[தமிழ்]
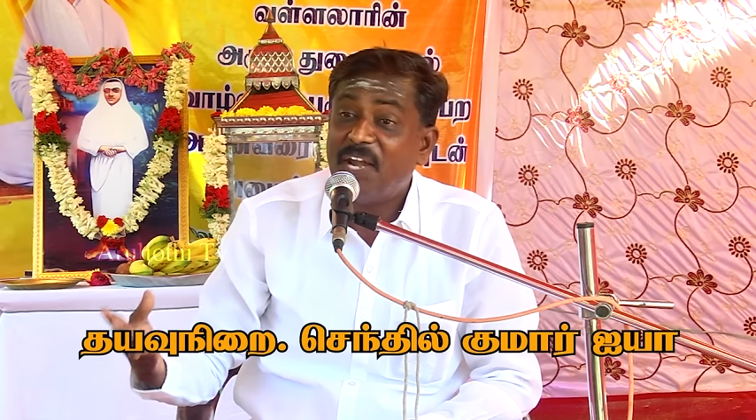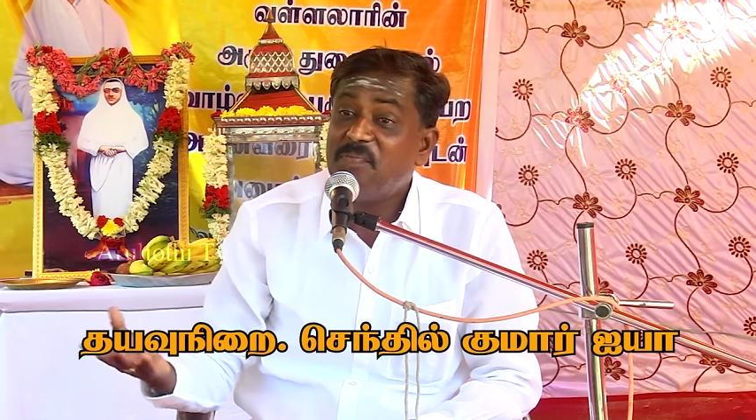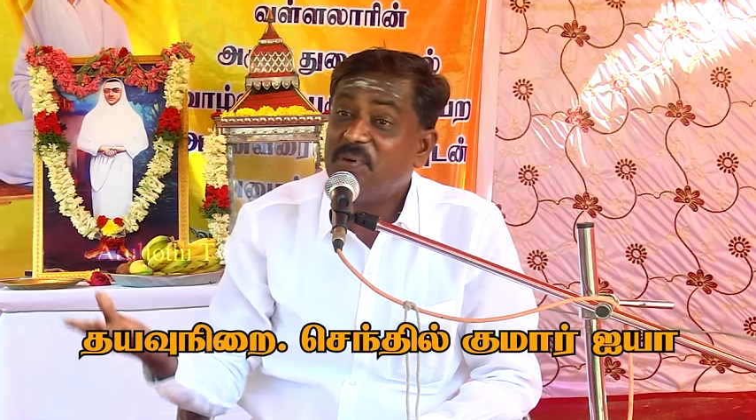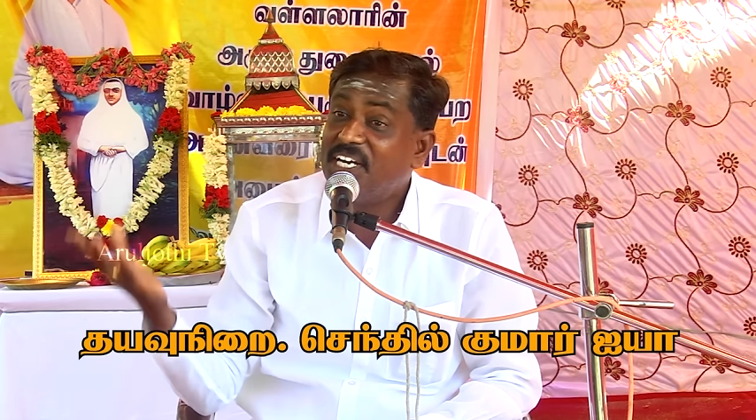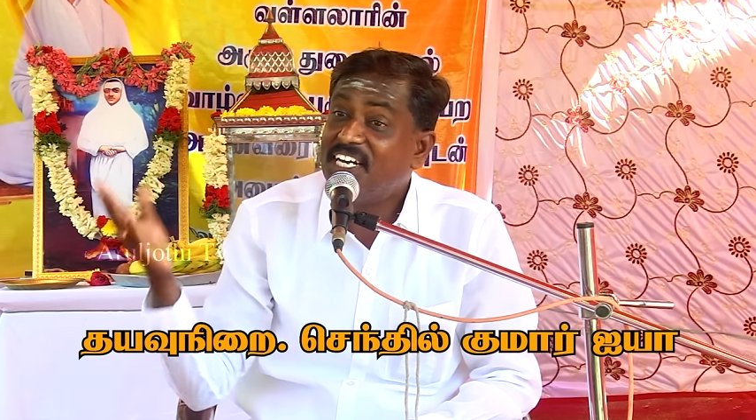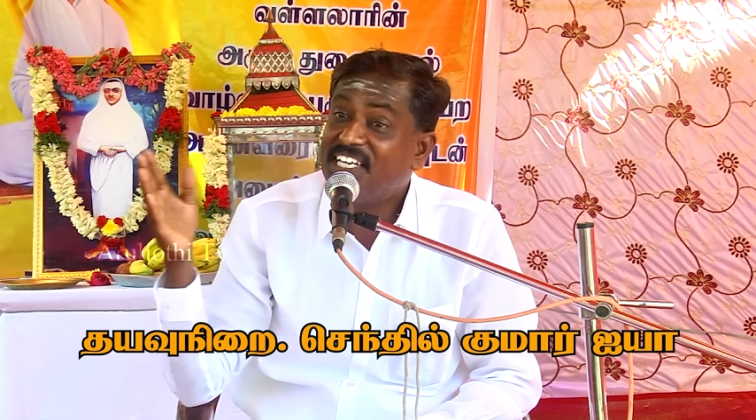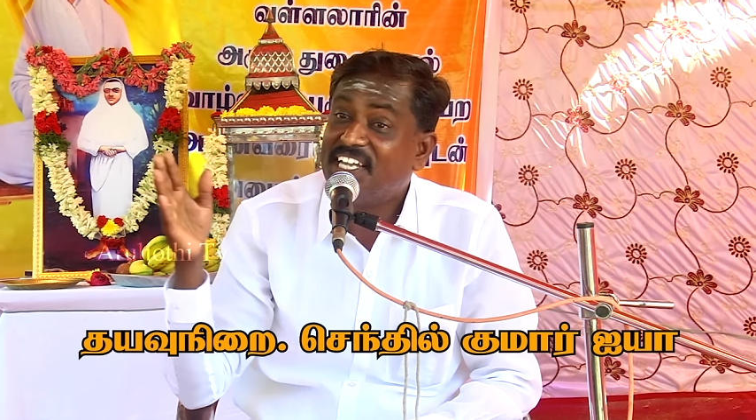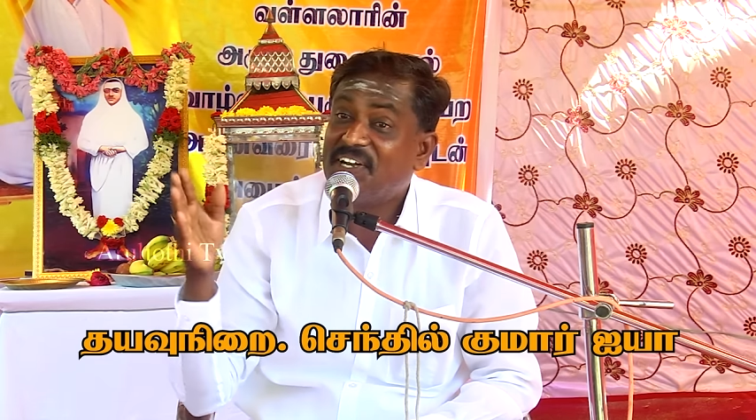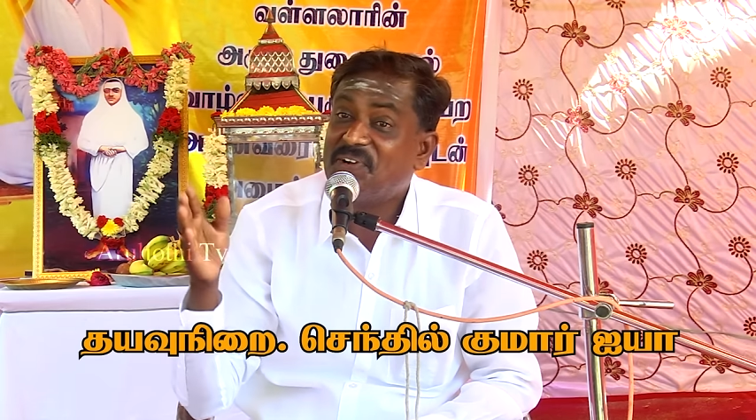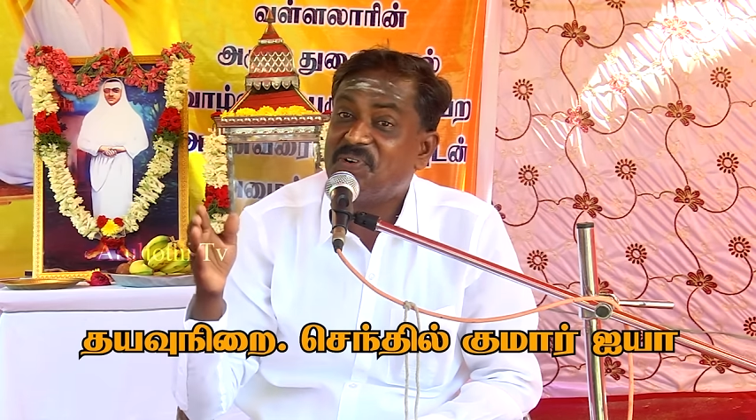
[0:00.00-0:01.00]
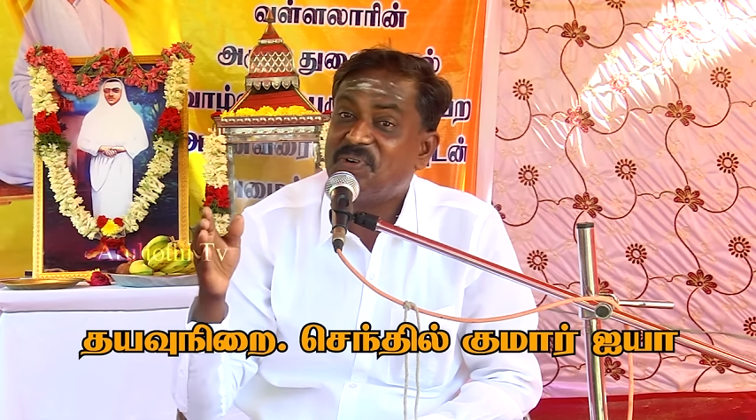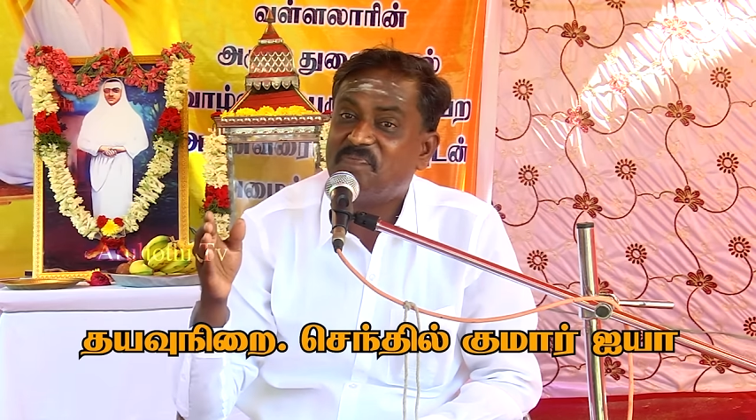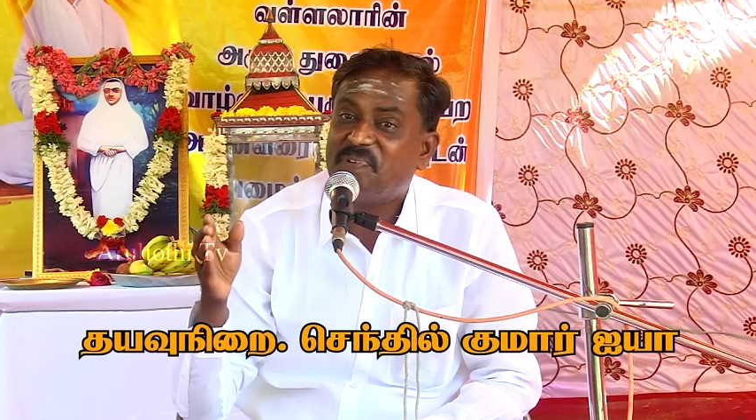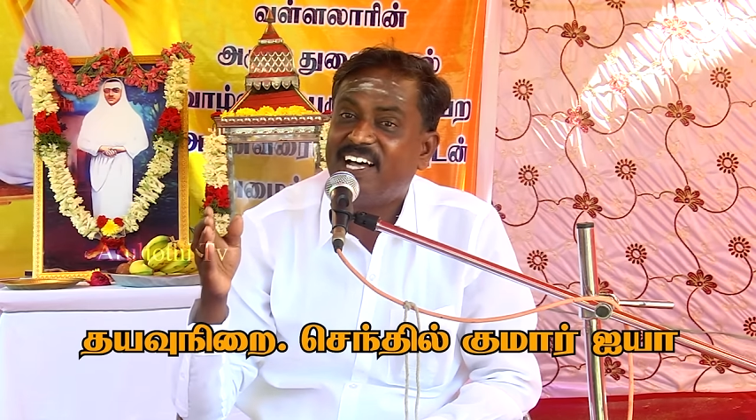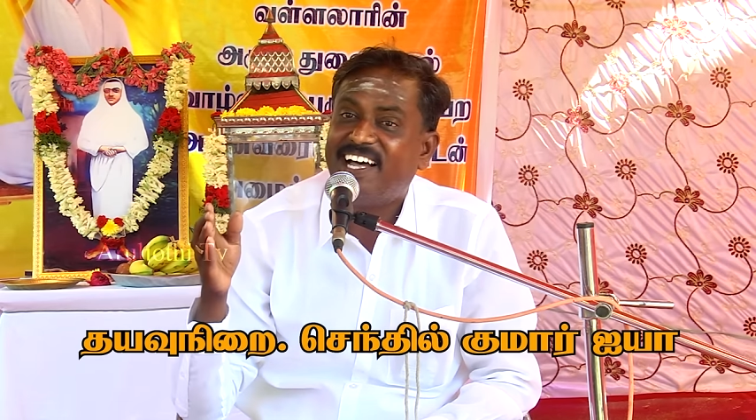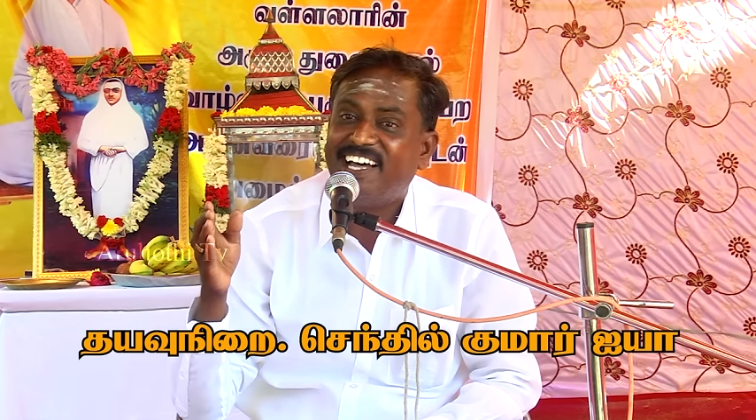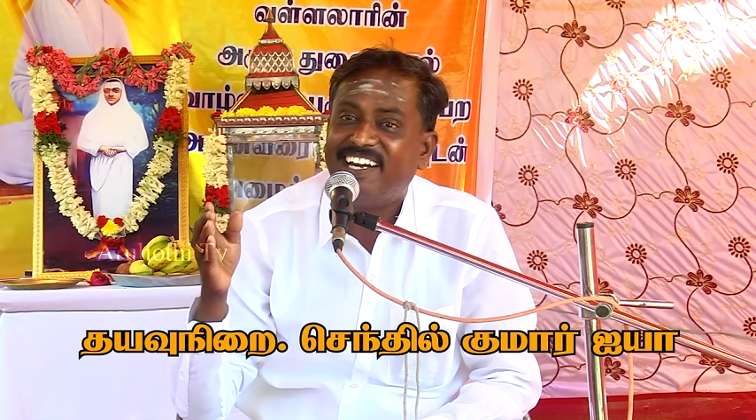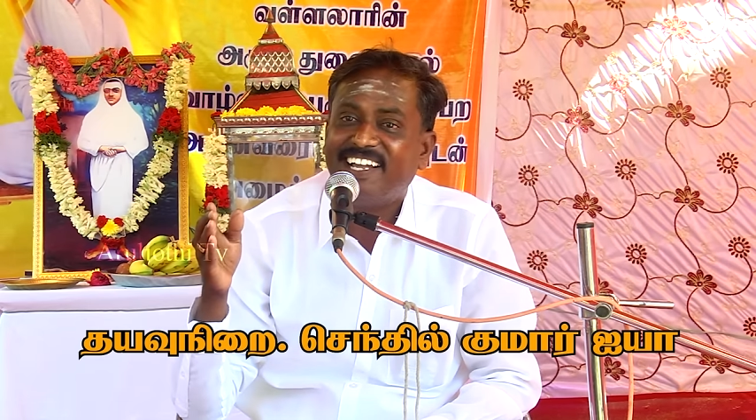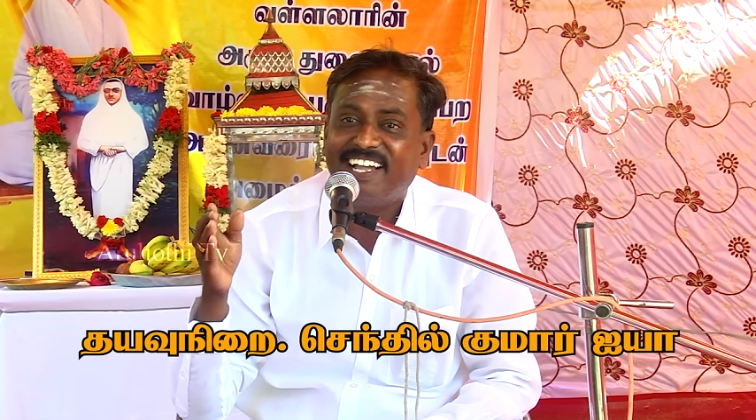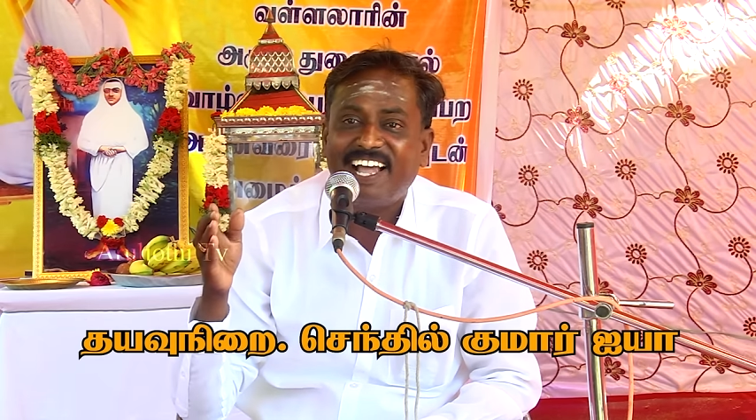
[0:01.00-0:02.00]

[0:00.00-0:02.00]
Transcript: அன்பர்களுக்கு என்ன கொடுப்பார்